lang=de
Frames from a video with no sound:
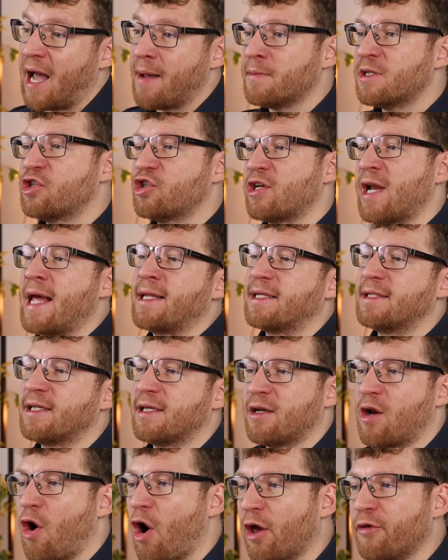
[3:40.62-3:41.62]
damit startet
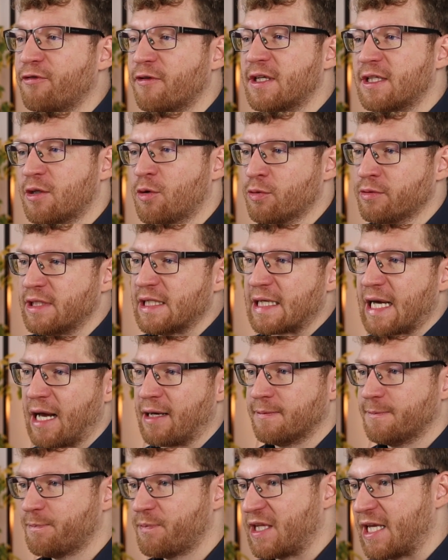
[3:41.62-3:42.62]
dann häufig der
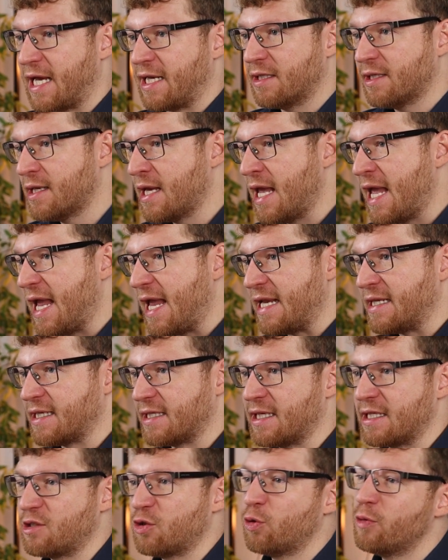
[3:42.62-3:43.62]
Untergang. Denn in
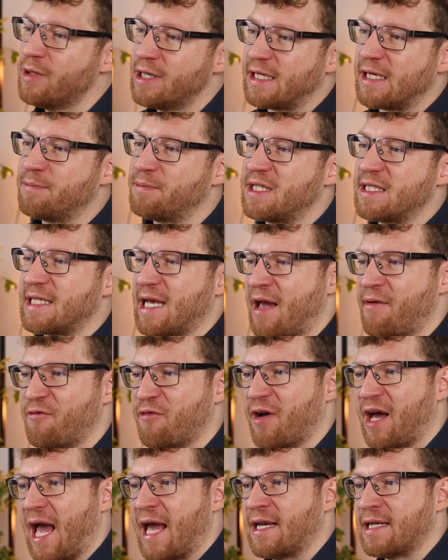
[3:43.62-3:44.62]
der Natur gibt es
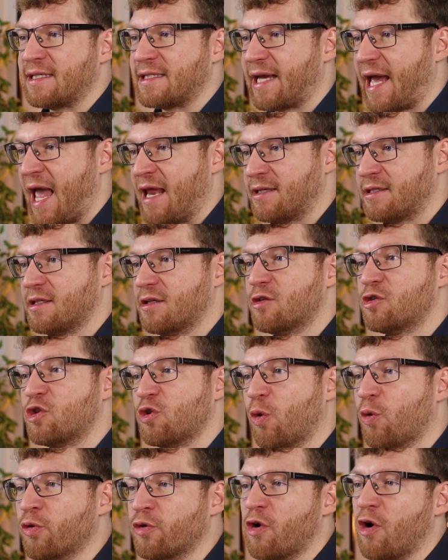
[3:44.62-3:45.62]
einfach einen Trend
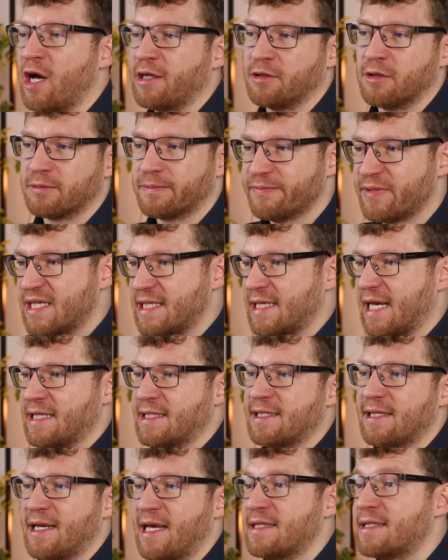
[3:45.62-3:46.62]
zur Unordnung. Das
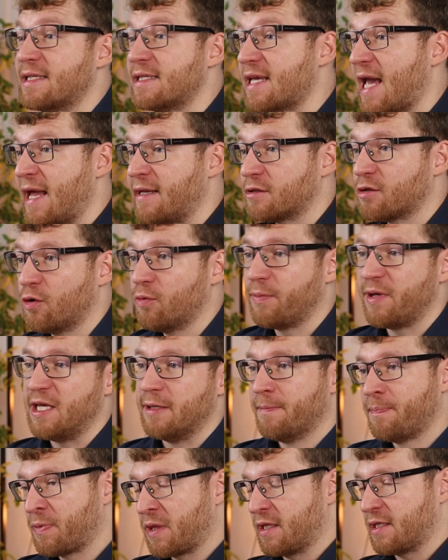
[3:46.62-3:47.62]
Ganze nennt sich
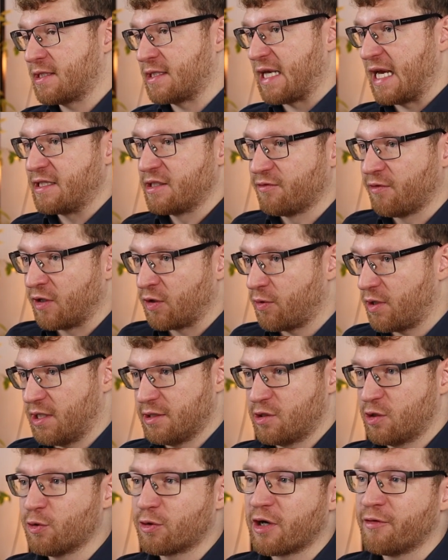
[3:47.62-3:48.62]
Entropie. Das heißt, wenn du
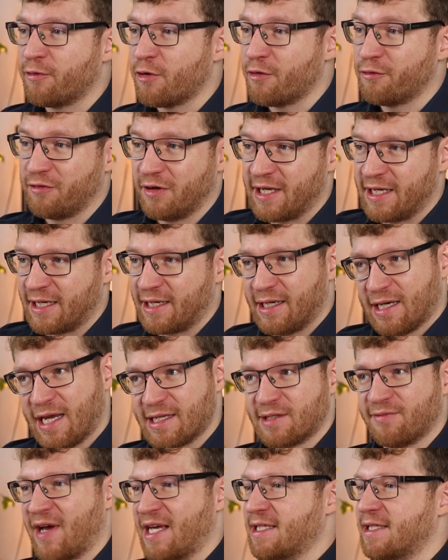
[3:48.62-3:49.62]
einen Zuckerwürfel in ein
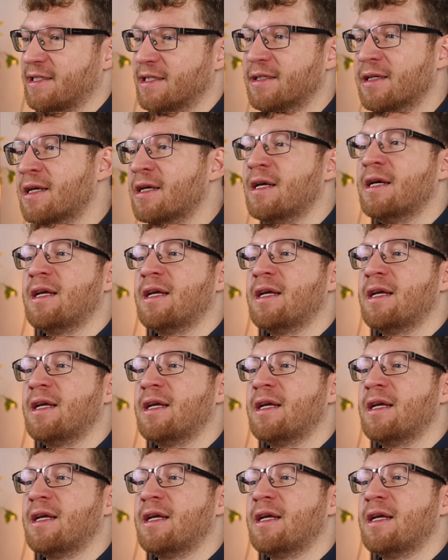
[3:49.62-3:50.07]
Glas Wasser